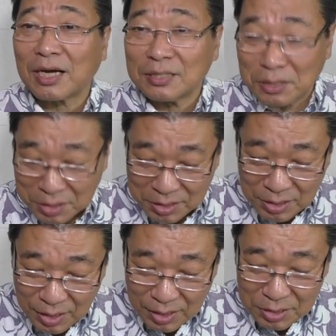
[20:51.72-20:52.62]
杯
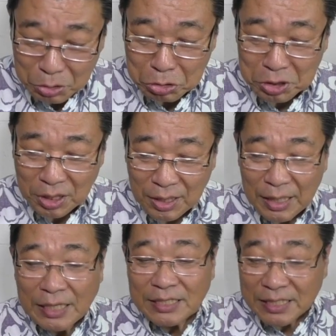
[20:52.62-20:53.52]
そして
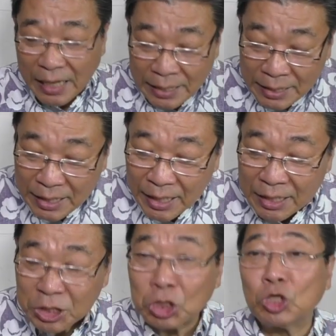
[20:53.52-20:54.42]
洗
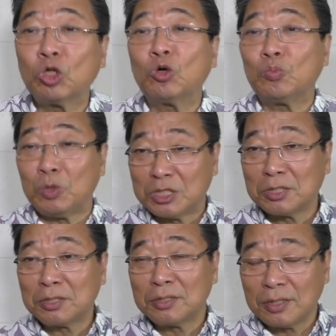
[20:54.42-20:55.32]
礼式の
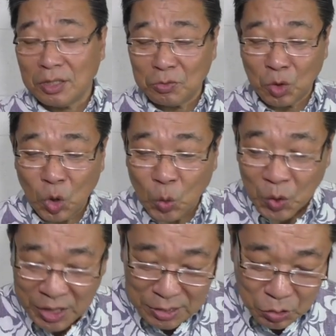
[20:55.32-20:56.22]
水っていうものを
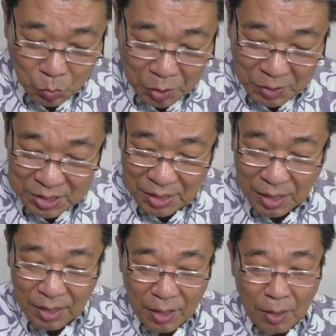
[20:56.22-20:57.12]
思い出すと思います
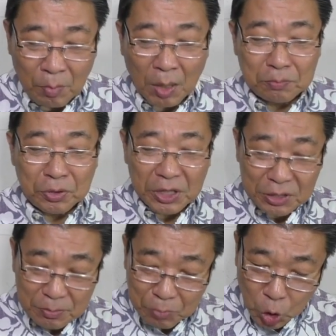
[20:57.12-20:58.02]
が、まあ、
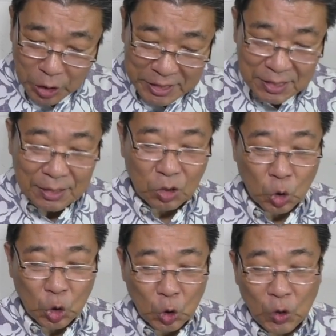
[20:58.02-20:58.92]
プロテスタント
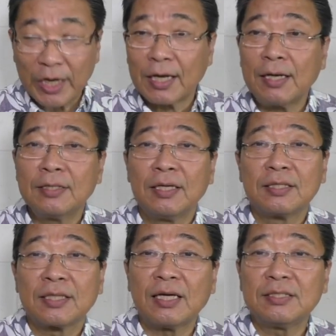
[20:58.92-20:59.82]
の教会が
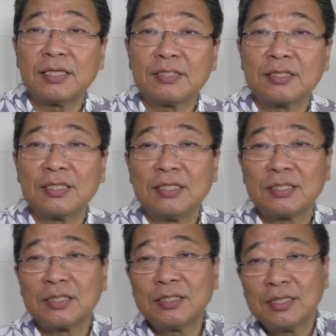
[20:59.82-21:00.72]
大切に
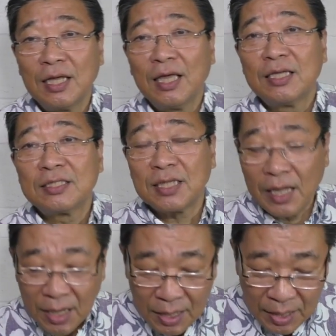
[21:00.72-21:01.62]
する
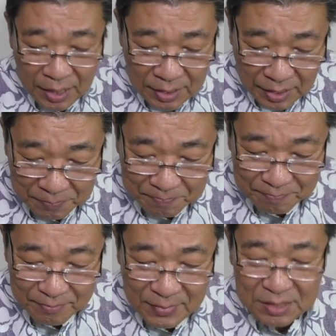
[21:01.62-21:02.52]
精霊点
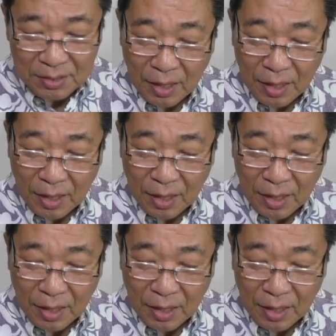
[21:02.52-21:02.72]
です